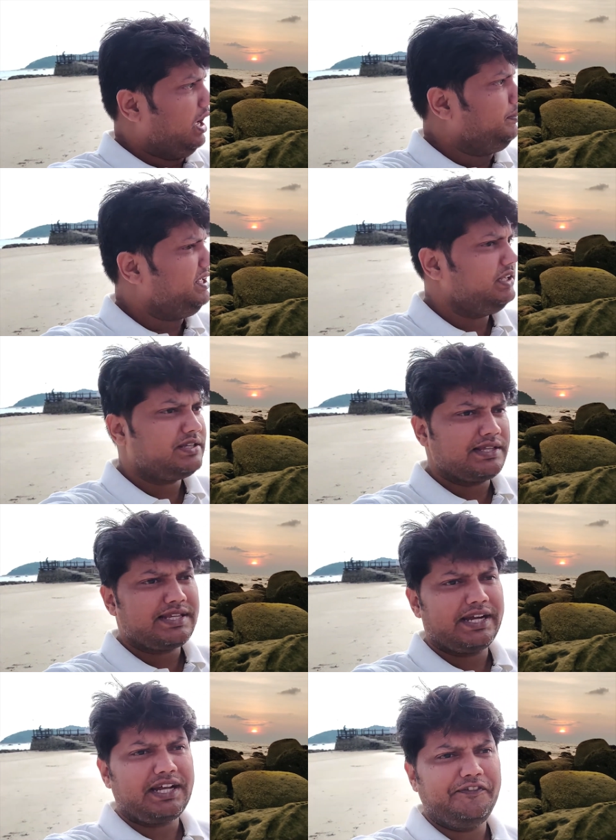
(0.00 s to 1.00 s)
अभी
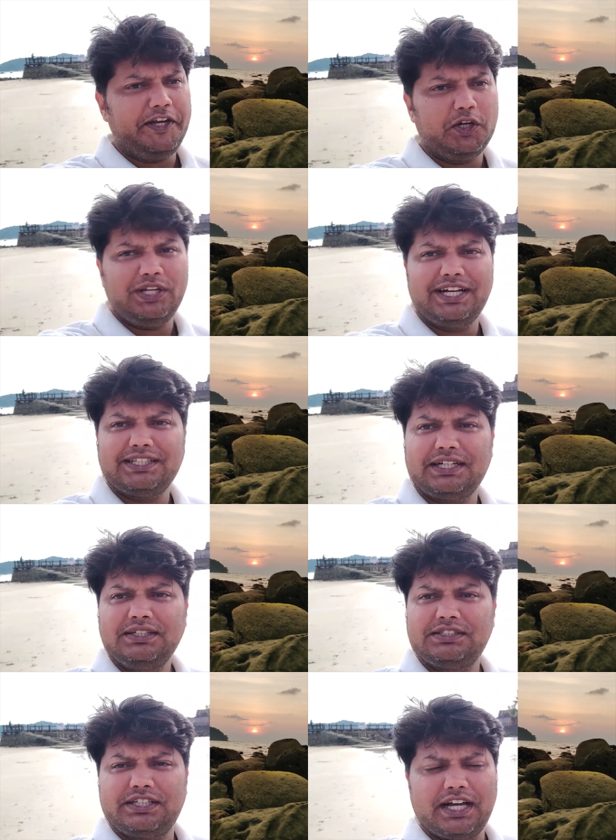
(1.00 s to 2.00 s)
सनसेट का वीडियो लिया था
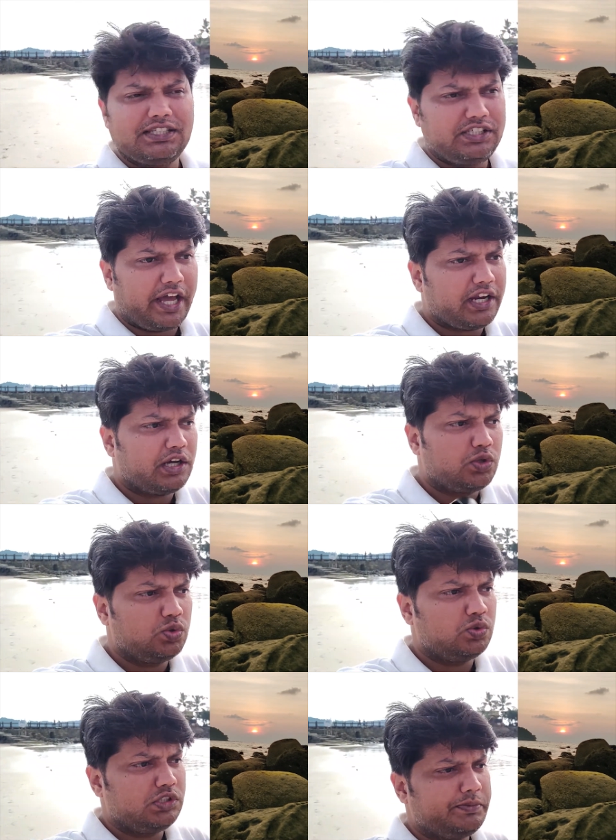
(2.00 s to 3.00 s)
शायद शेयर
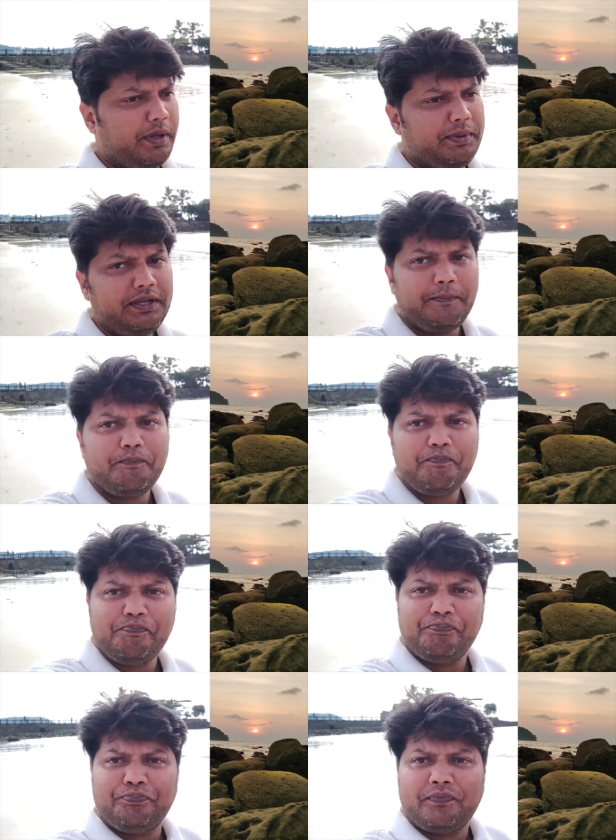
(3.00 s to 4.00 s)
करूँ इसमें भी
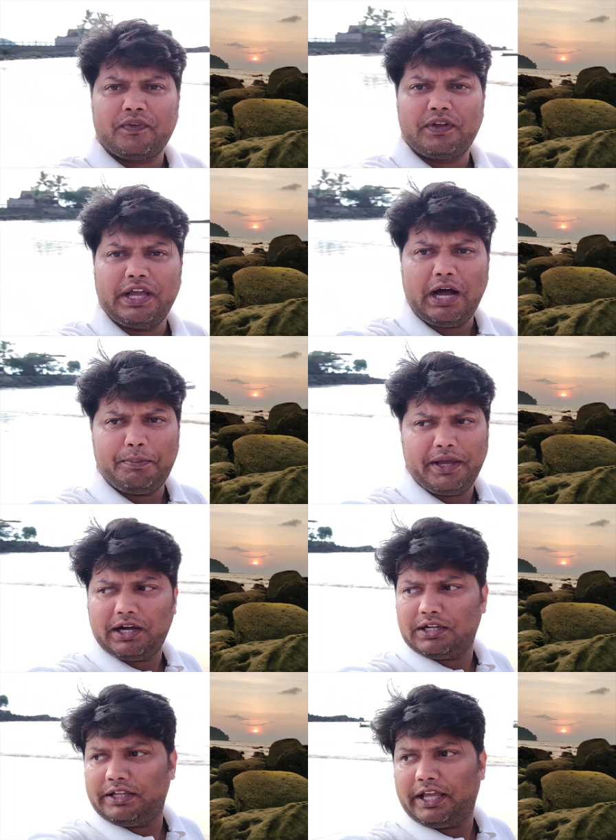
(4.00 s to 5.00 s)
यहाँ पे
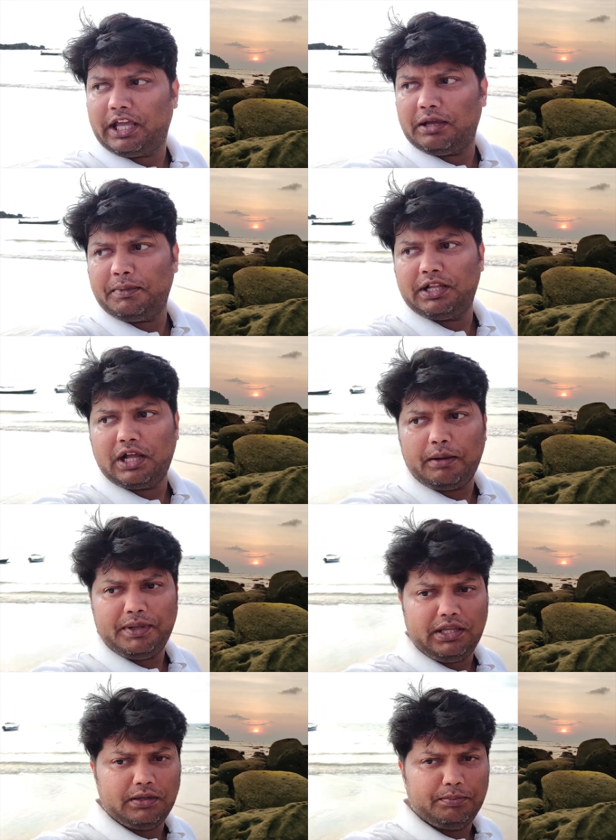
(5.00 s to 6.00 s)
अगर देखेंगे मैं
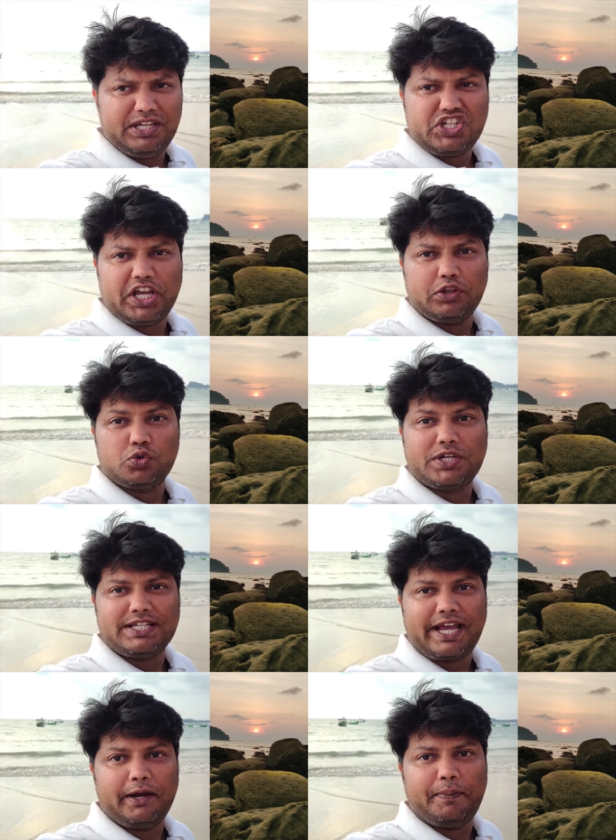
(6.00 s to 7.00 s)
अभी बीच के
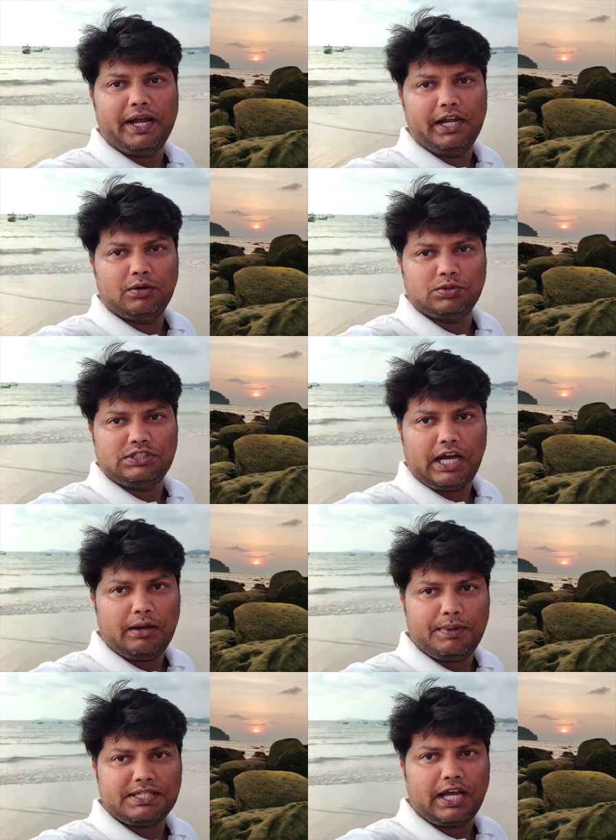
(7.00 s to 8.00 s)
दूसरे साइड पे आया हूँ
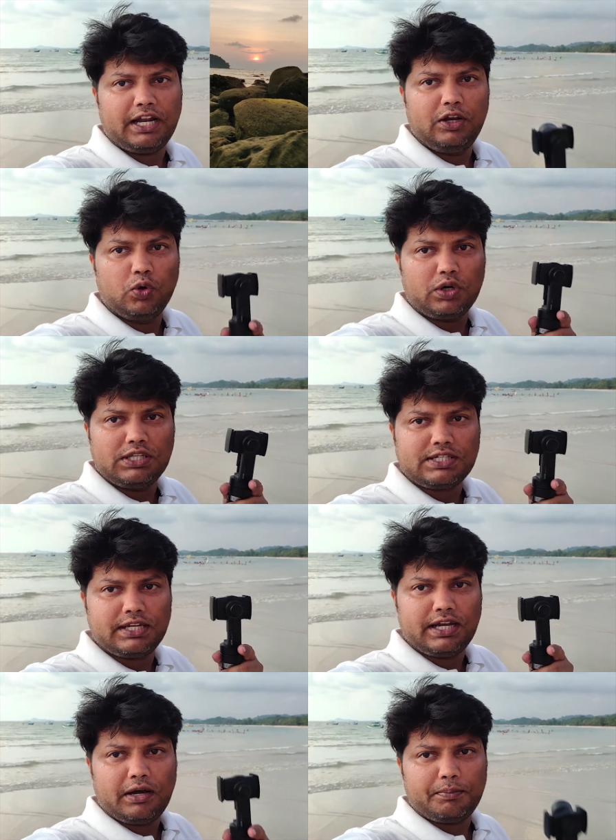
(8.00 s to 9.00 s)
जहाँ पे सारे लोकल्स
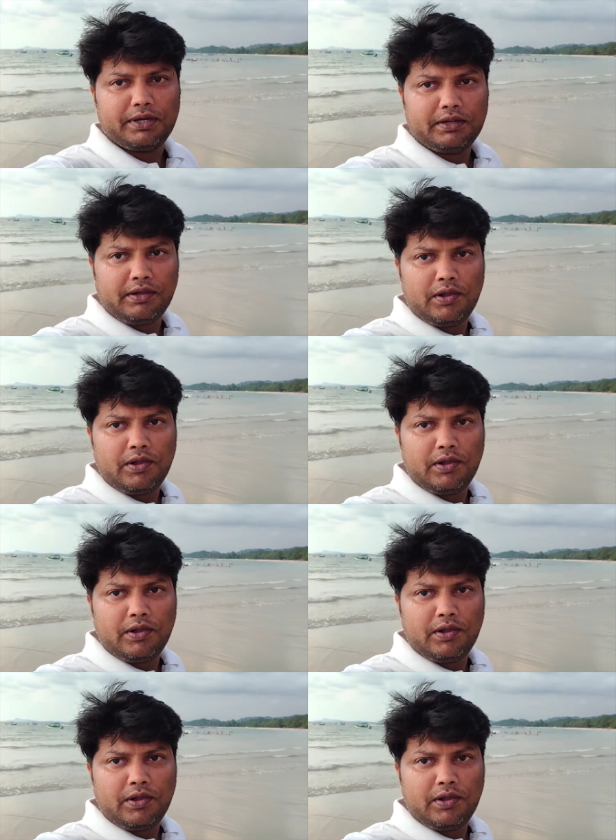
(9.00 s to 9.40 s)
हैं यहाँ पे